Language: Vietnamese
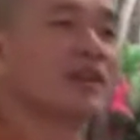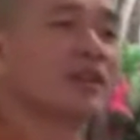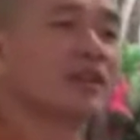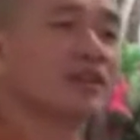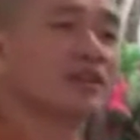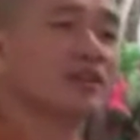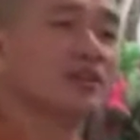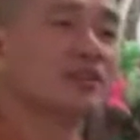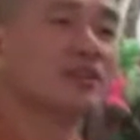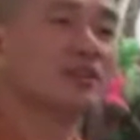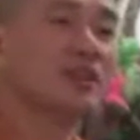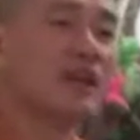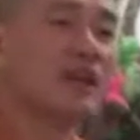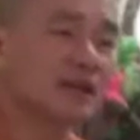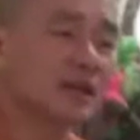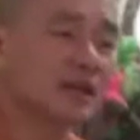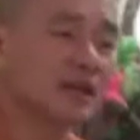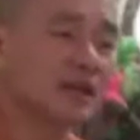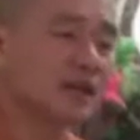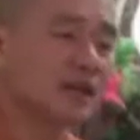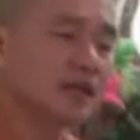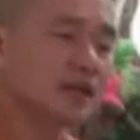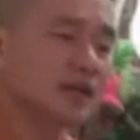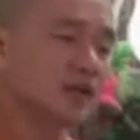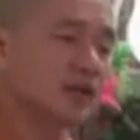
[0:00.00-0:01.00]
thì nó có chức
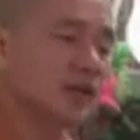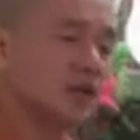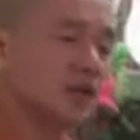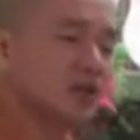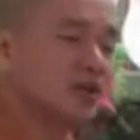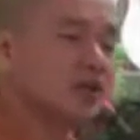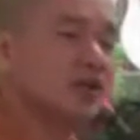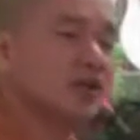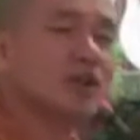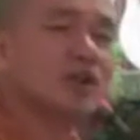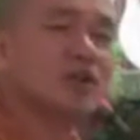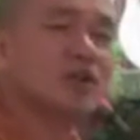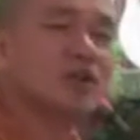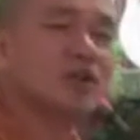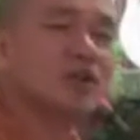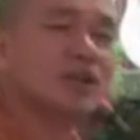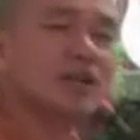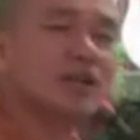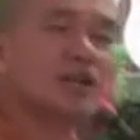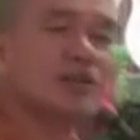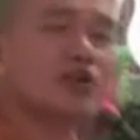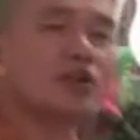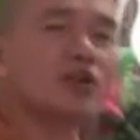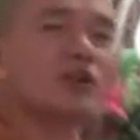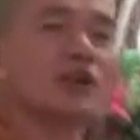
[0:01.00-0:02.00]
năng gì. Còn nó nói
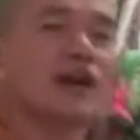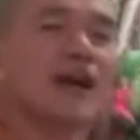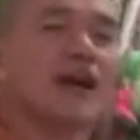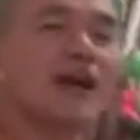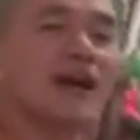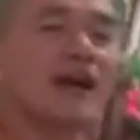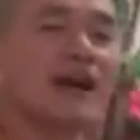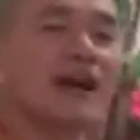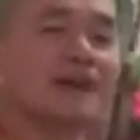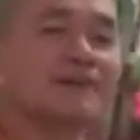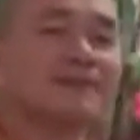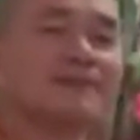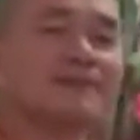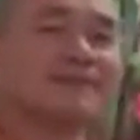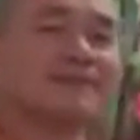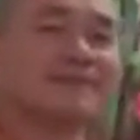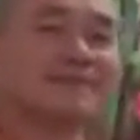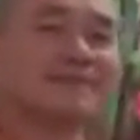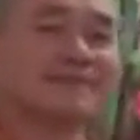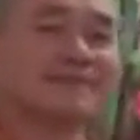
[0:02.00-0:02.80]
cái này chọi gà,